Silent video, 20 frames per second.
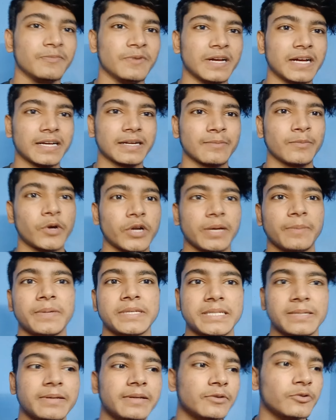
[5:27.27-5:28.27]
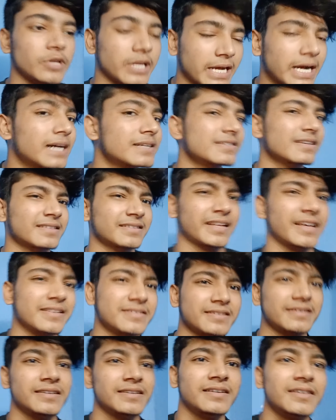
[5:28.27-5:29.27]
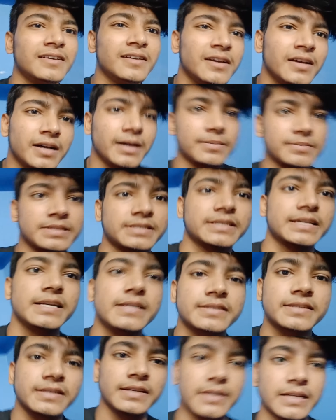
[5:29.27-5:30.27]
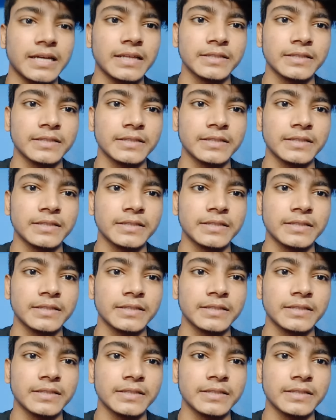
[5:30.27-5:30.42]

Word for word: बॉडी चाहिए कोई लगा सकता है ऐसा अब जिसका इस क्या